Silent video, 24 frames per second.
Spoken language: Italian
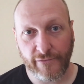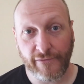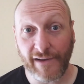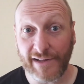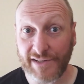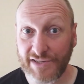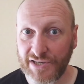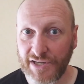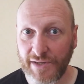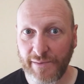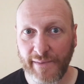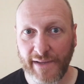
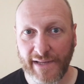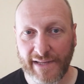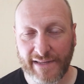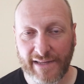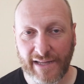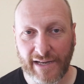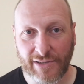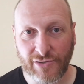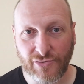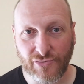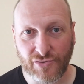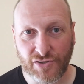
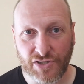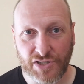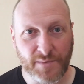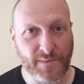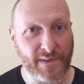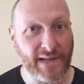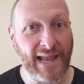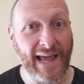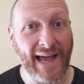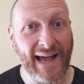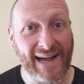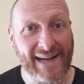facilmente
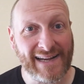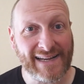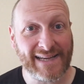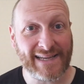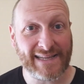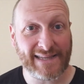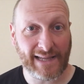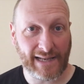raggiungibile anche